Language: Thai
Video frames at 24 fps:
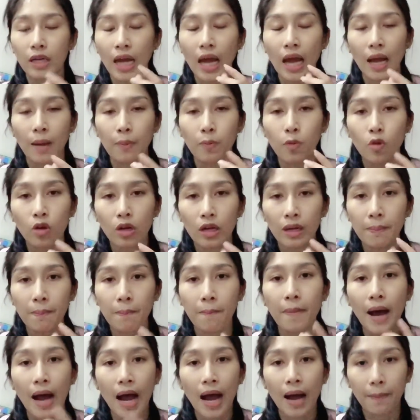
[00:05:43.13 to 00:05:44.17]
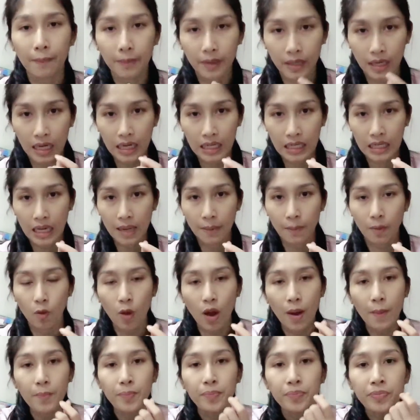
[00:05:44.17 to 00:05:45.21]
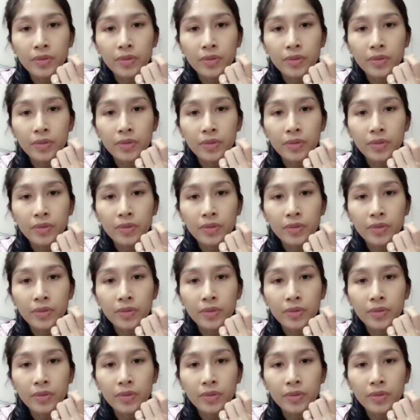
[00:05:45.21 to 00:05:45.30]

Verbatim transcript: ทาพวกลิปบาล์มหรืออะไรอย่างเงี้ยเพราะว่า